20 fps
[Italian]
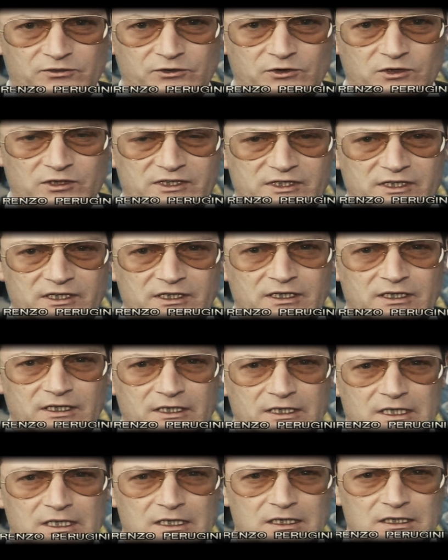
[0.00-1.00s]
forse,
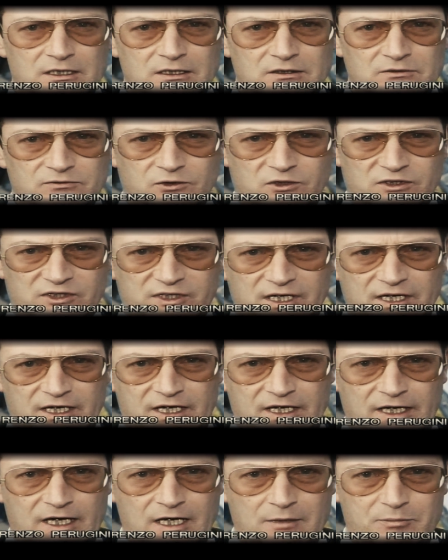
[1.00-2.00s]
forse
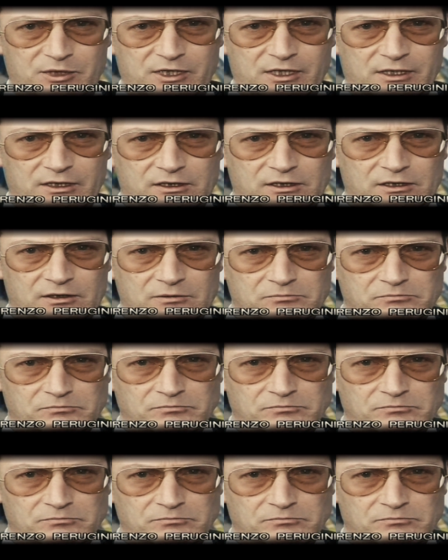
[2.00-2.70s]
anche a capirti.